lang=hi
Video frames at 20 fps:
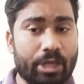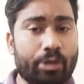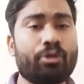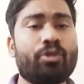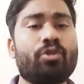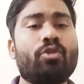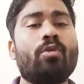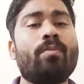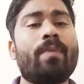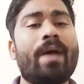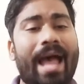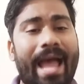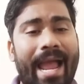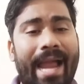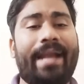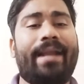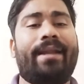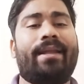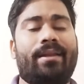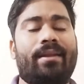यूट्यूब
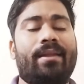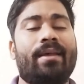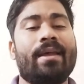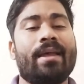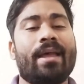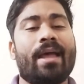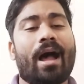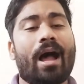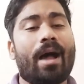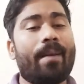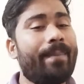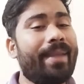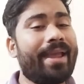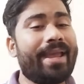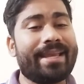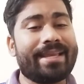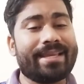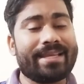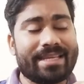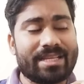हैंडल अब मैं
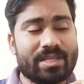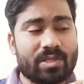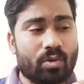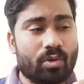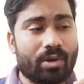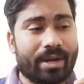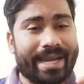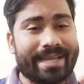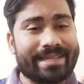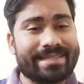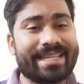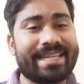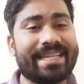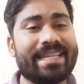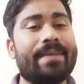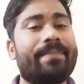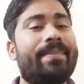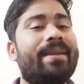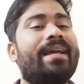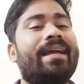इसको कैसे
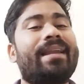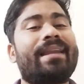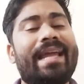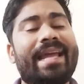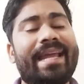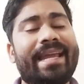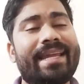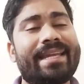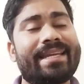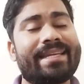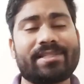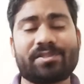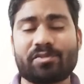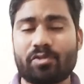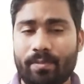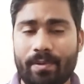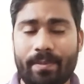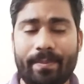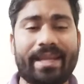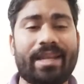इनेबल करना है
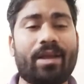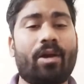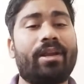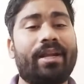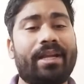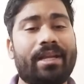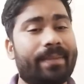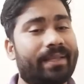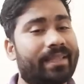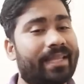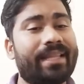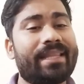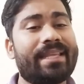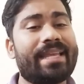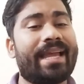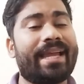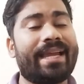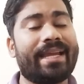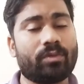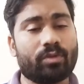इसको भी मैंने ऑलरेडी बता
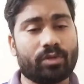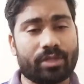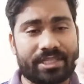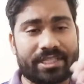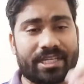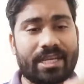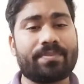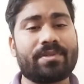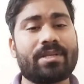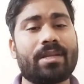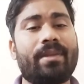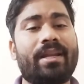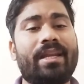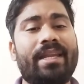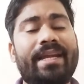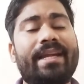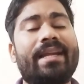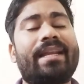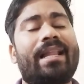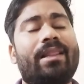दिया है तो डिस्क्रिप्शन में
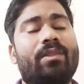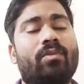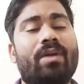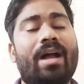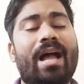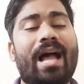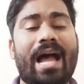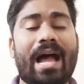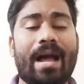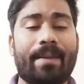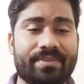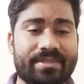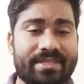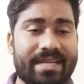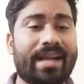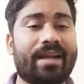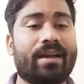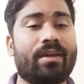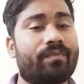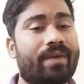लिंक डाल दूंगा आप
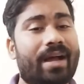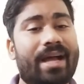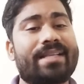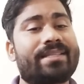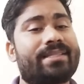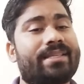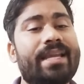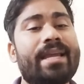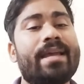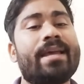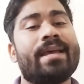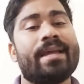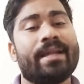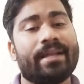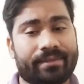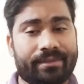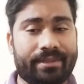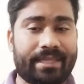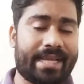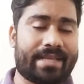जाकर वहां से
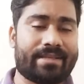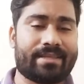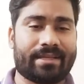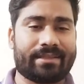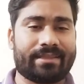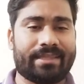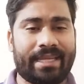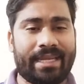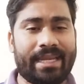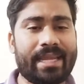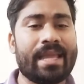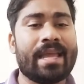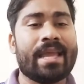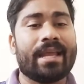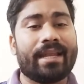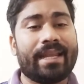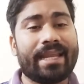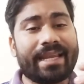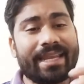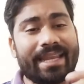देख सकते हैं
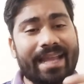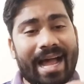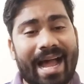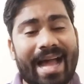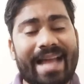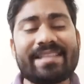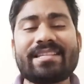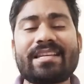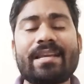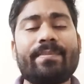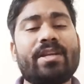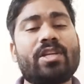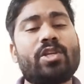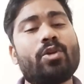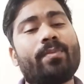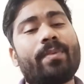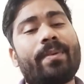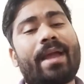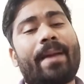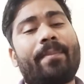लेकिन आज के
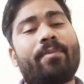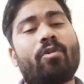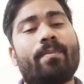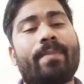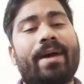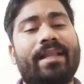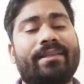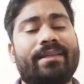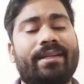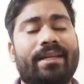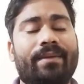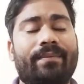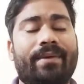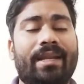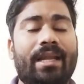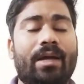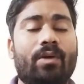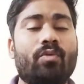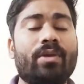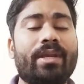वीडियो में मैं आपको बात करने
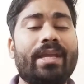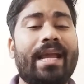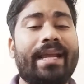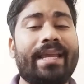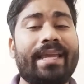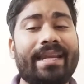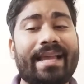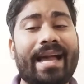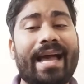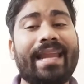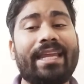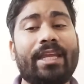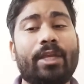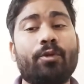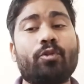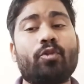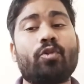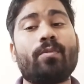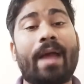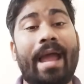वाला हूं कि आखिरकार
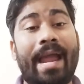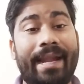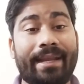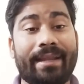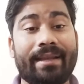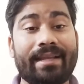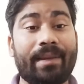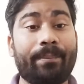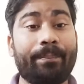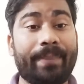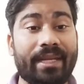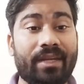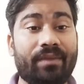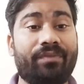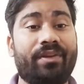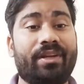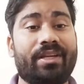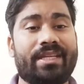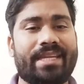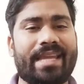YouTube हैंडल का
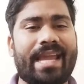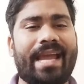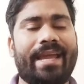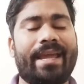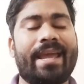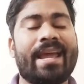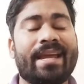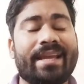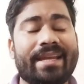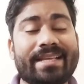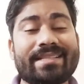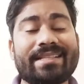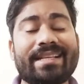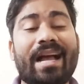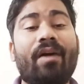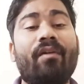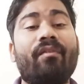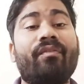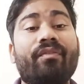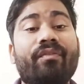बेनिफिट क्या है
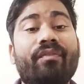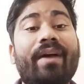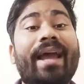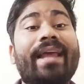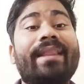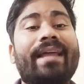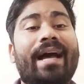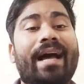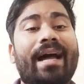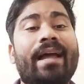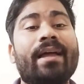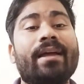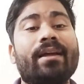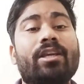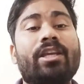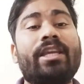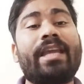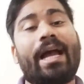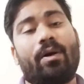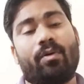इसका फायदा
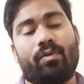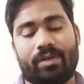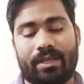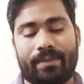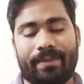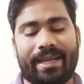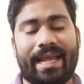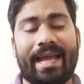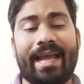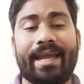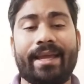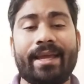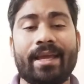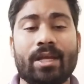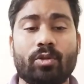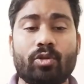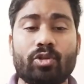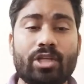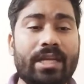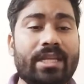क्या होने वाला है
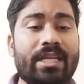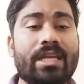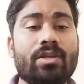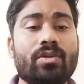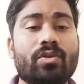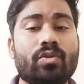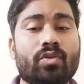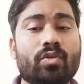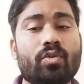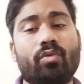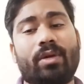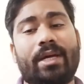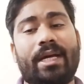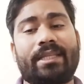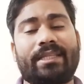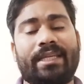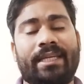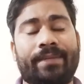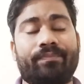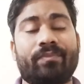तो चलिए शुरू
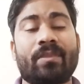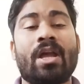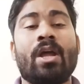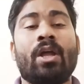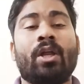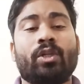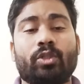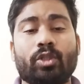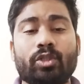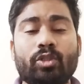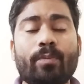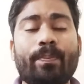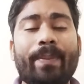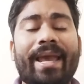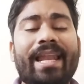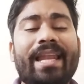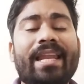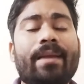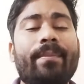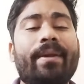करते हैं दोस्तों
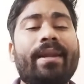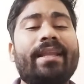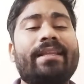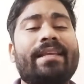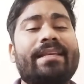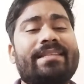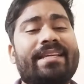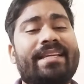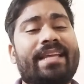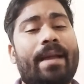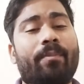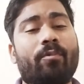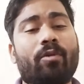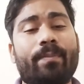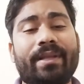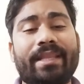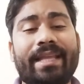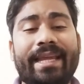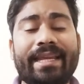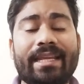पहले नंबर के जैसे कि आपको
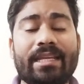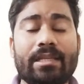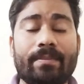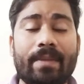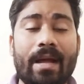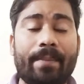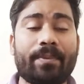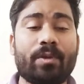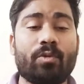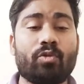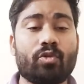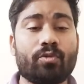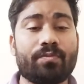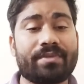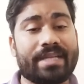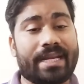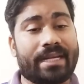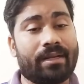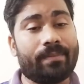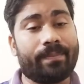पता है कि जब आप YouTube
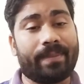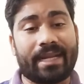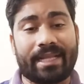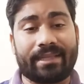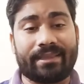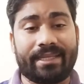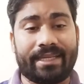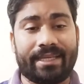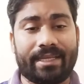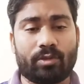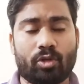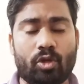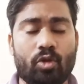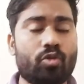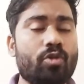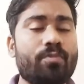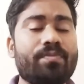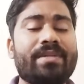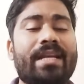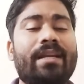चैनल बनाते हैं तो
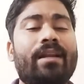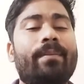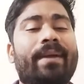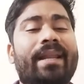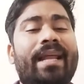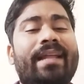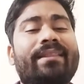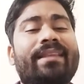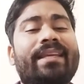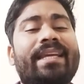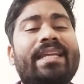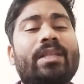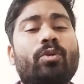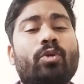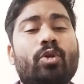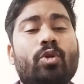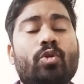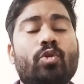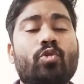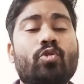YouTube चैनल बनाते हैं
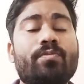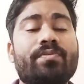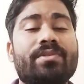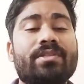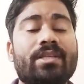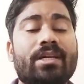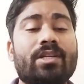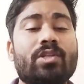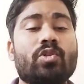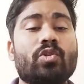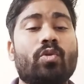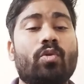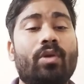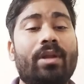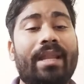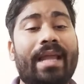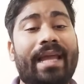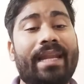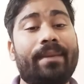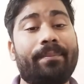तो YouTube सर्च को
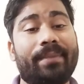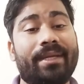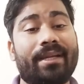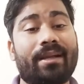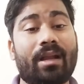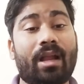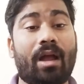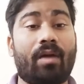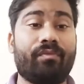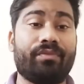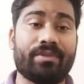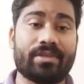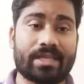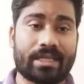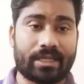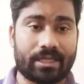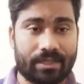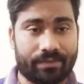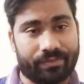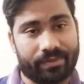लाने में काफी
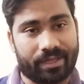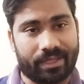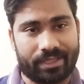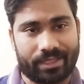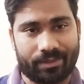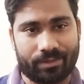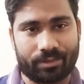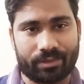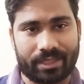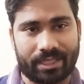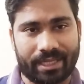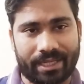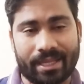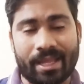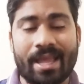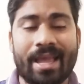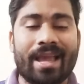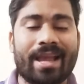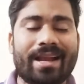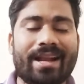ज्यादा डिफिकल्टी होती है
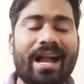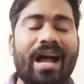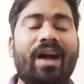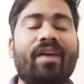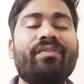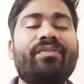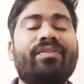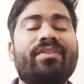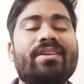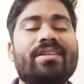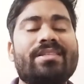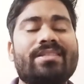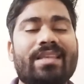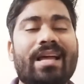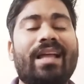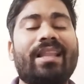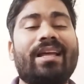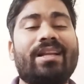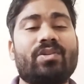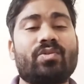काफी
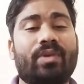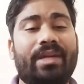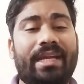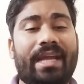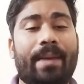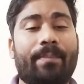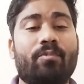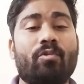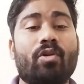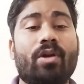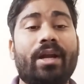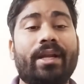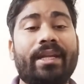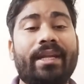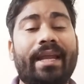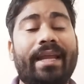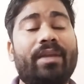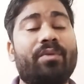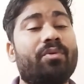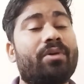ज्यादा जो है आपको
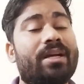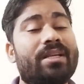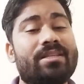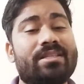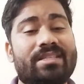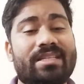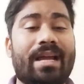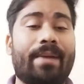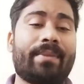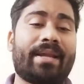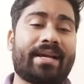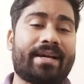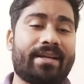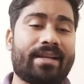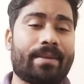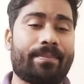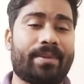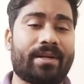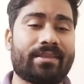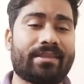कठिनाइयों का सामना
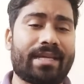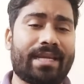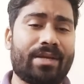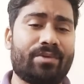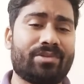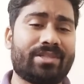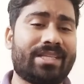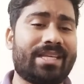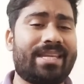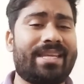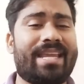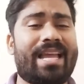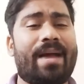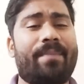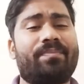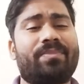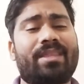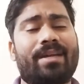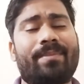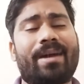करना पड़ता है उसके लिए
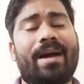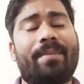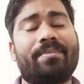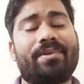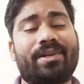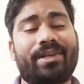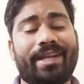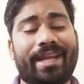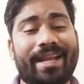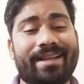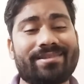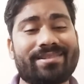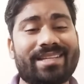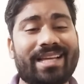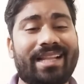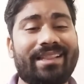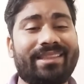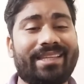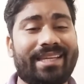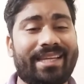आप तमाम टैक्स
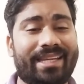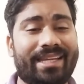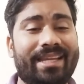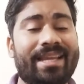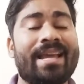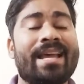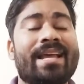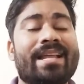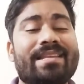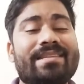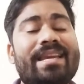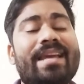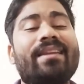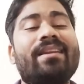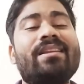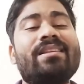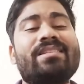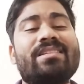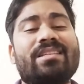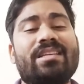डालते हैं
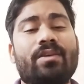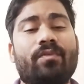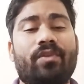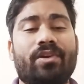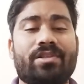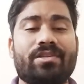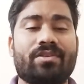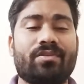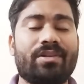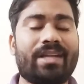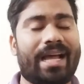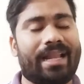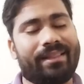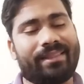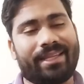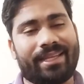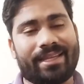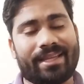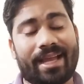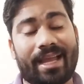चैनल्स की को
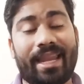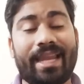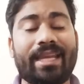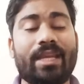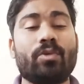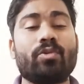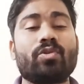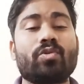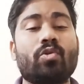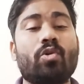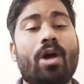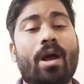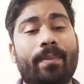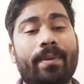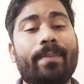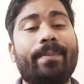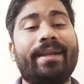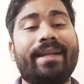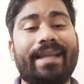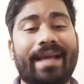डालते हैं हालांकि उसको
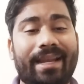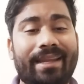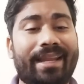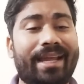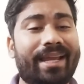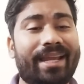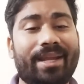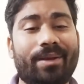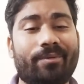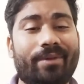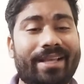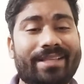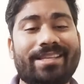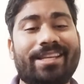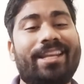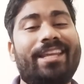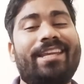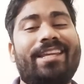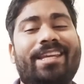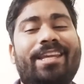अभी भी डालना है वो ऐसा
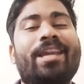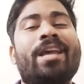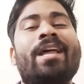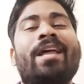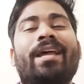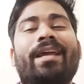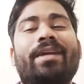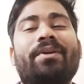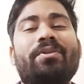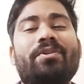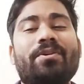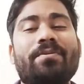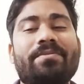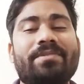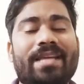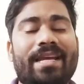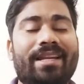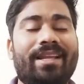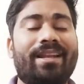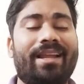नहीं कि यूट्यूब
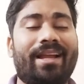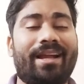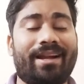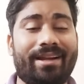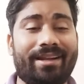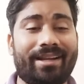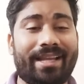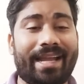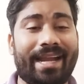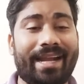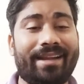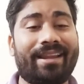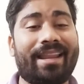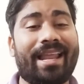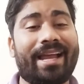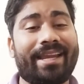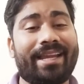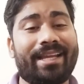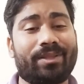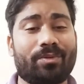चैनल हैंडल
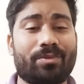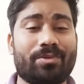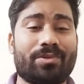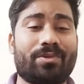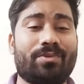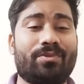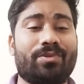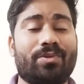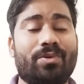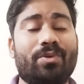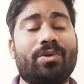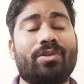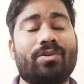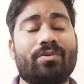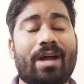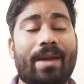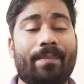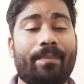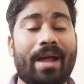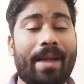आ गया तो उसको छोड़
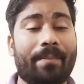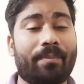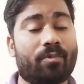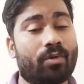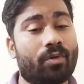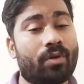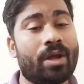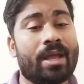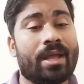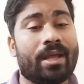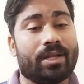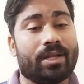दो आप आपको